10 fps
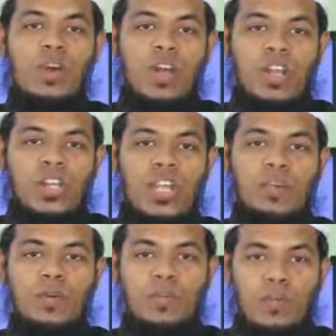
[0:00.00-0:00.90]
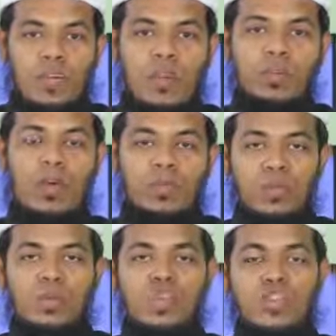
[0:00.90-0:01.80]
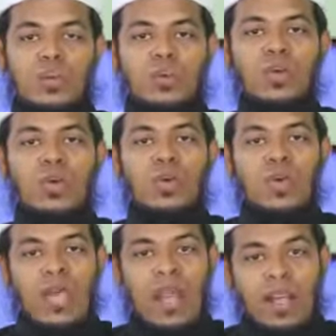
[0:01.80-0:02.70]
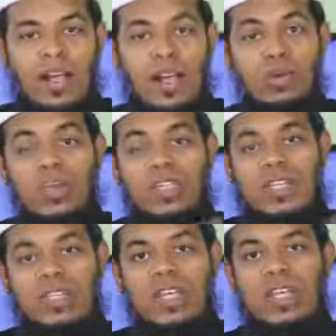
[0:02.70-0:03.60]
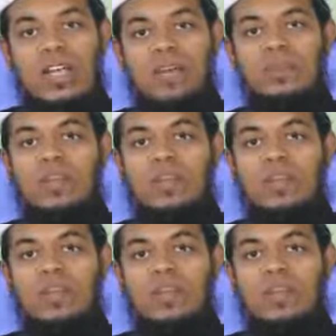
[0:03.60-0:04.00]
রগ্রেশা এবং ভিতরের মলমূত্র সবগুলো গলে একাকার হয়ে যাচ্ছে কিনা